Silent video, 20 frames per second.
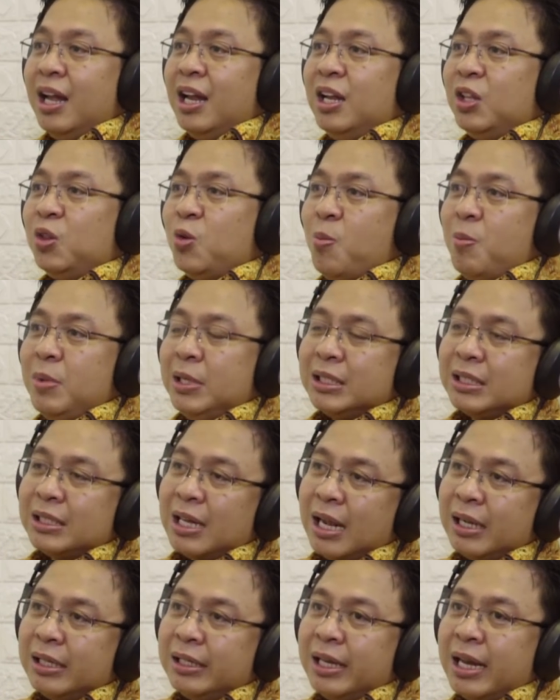itu
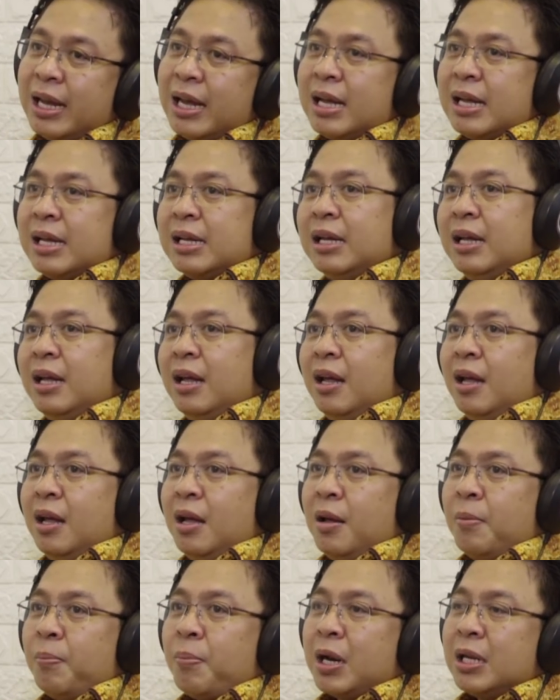misalnya
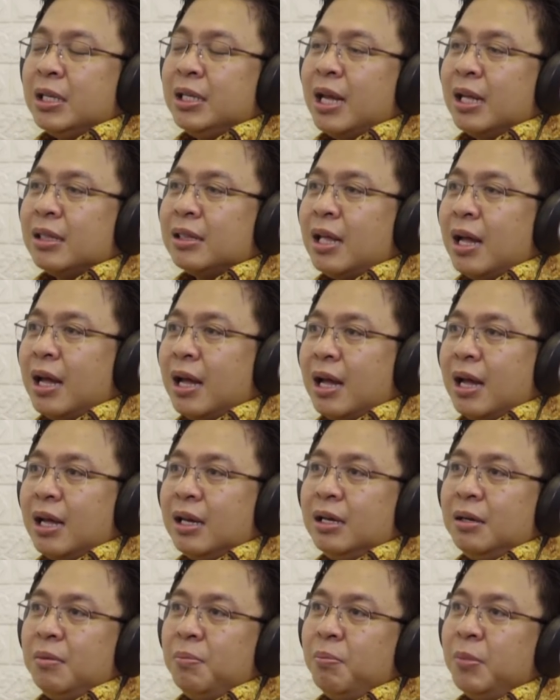
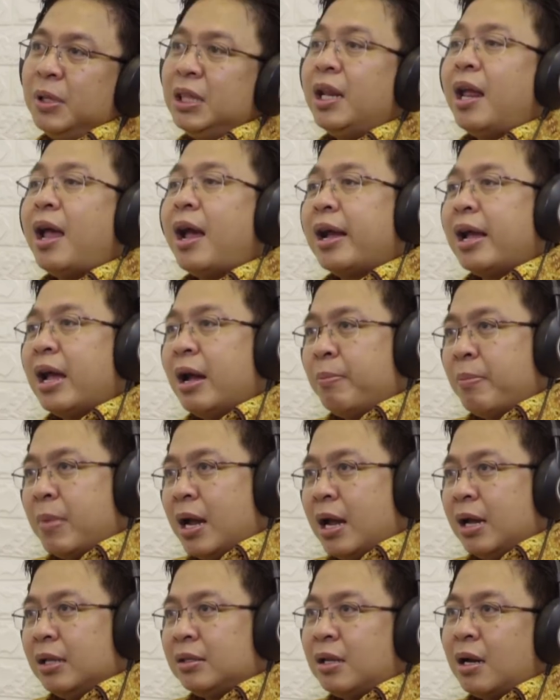pernyataan Menteri
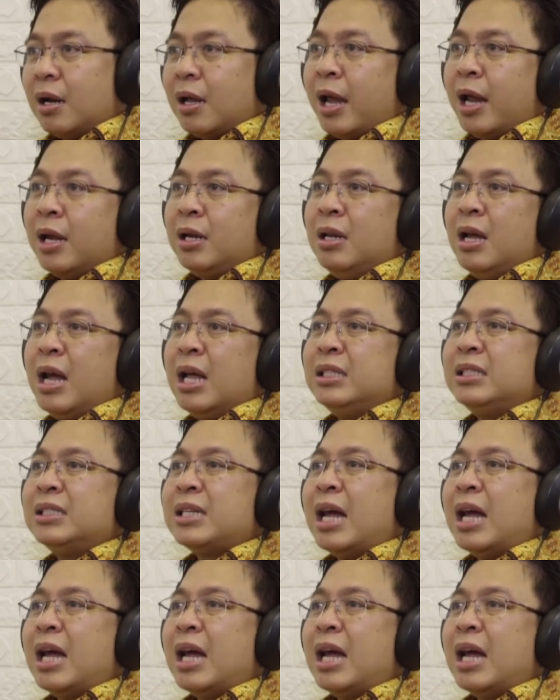Agama terkait dengan